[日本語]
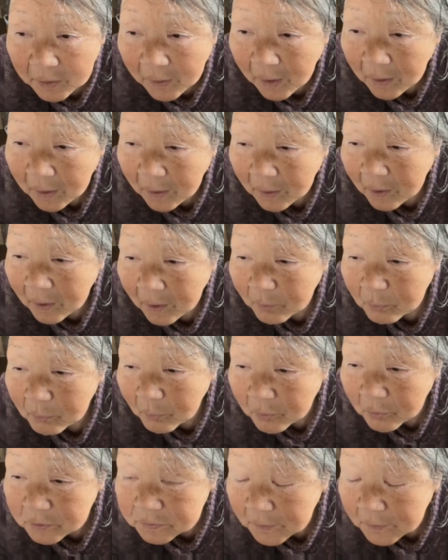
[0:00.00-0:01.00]
して、
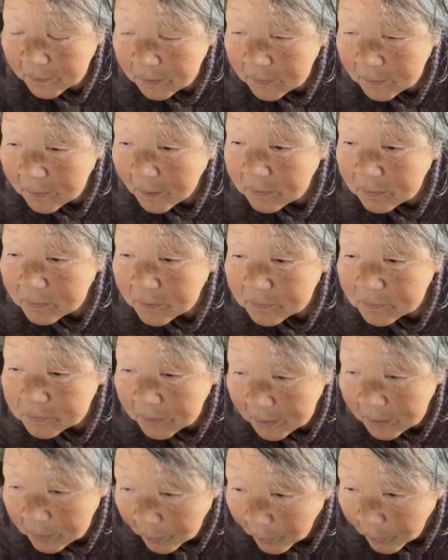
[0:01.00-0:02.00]
申し訳ないんで
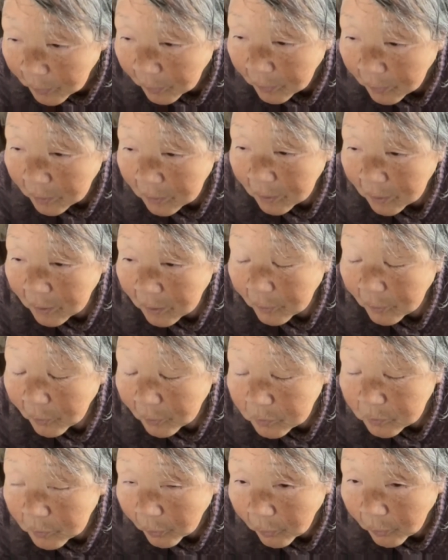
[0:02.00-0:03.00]
すけど、
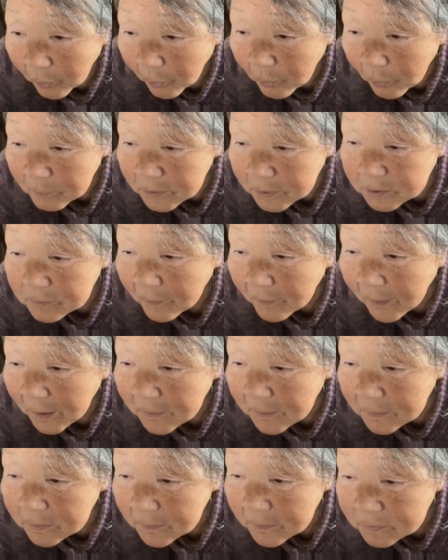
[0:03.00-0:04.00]
このお水
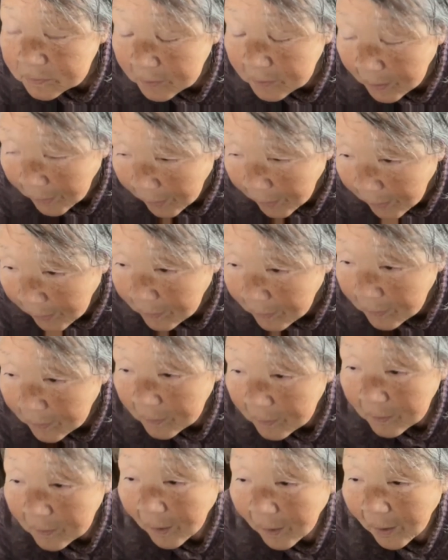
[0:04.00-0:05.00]
はあれですか
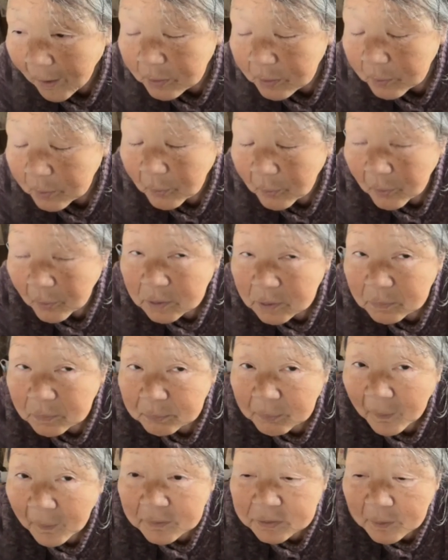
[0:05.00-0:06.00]
あの、
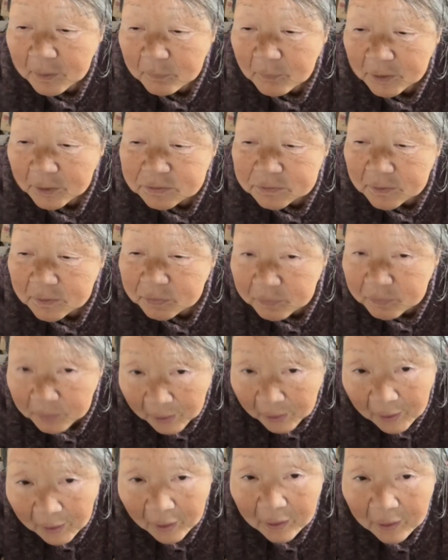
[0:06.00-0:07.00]
いっぱい溜まっちゃっ
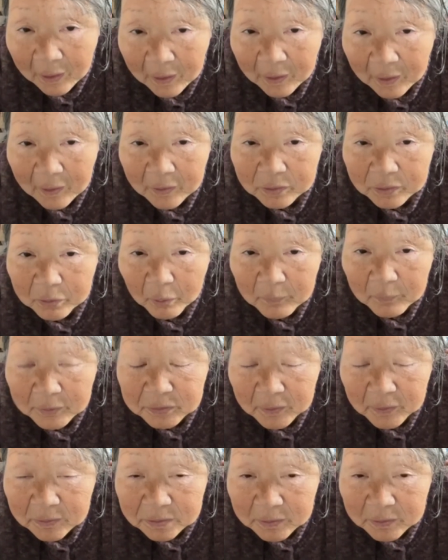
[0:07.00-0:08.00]
て、止
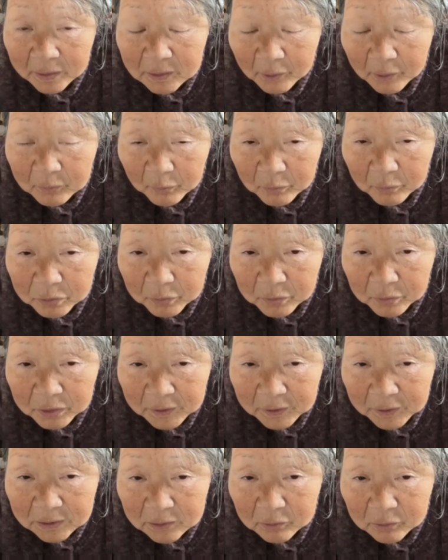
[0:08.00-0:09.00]
めていただくこ
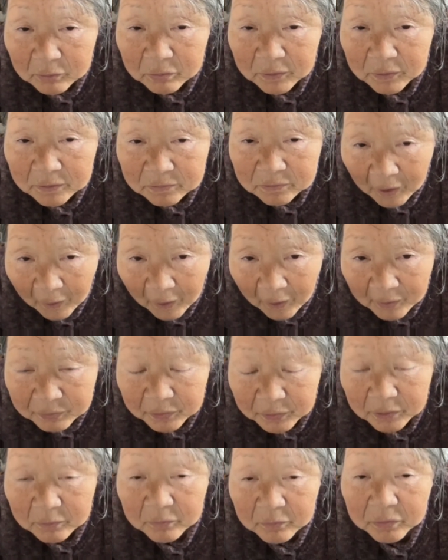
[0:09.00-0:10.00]
とできるんです
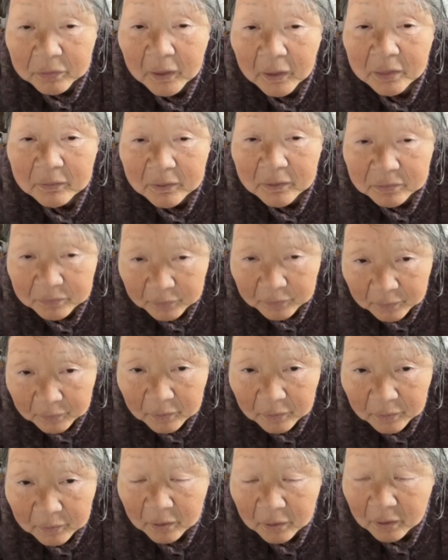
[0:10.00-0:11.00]
かって言ったんで
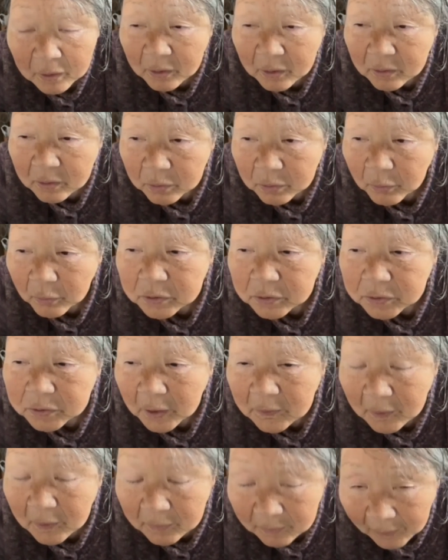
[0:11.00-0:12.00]
す。そうし
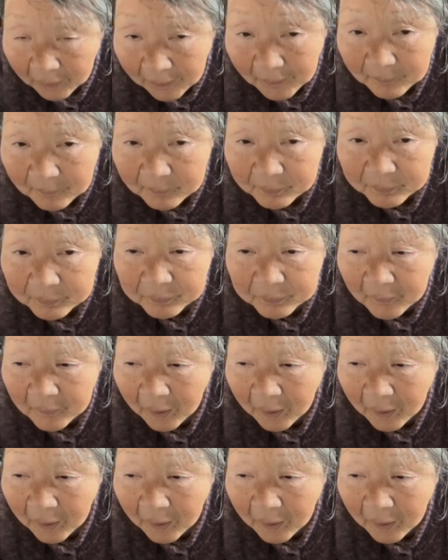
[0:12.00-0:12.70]
たらね、